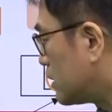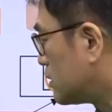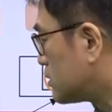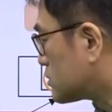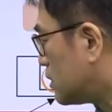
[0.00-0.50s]
예를
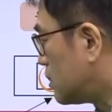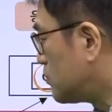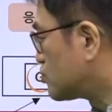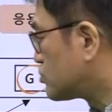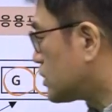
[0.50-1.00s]
들어서 뭐
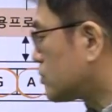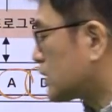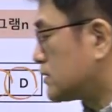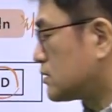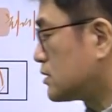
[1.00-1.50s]
숫자로
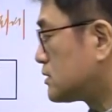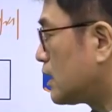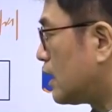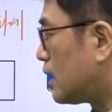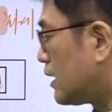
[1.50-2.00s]
다섯
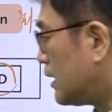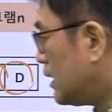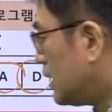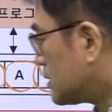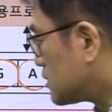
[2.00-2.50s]
글자야.
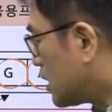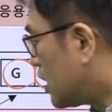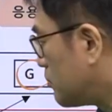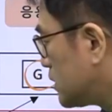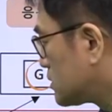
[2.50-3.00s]
그
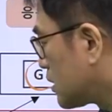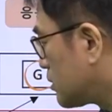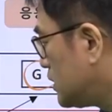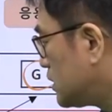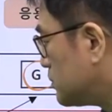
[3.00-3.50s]
다음에
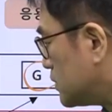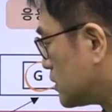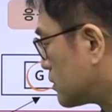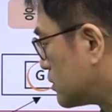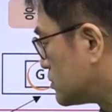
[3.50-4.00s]
이름은,
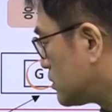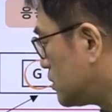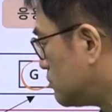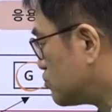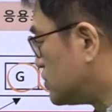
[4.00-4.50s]
그러죠?
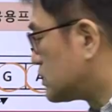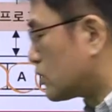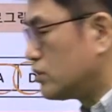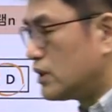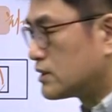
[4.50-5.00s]

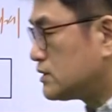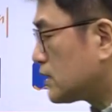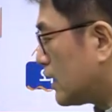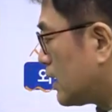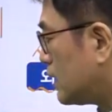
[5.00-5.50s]
문자로 열
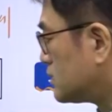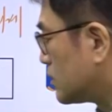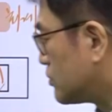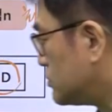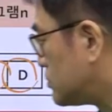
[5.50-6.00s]
글자야. 자,
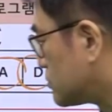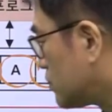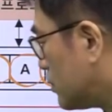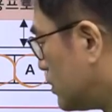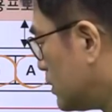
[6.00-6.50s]
이런
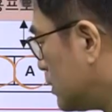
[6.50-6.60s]
식으로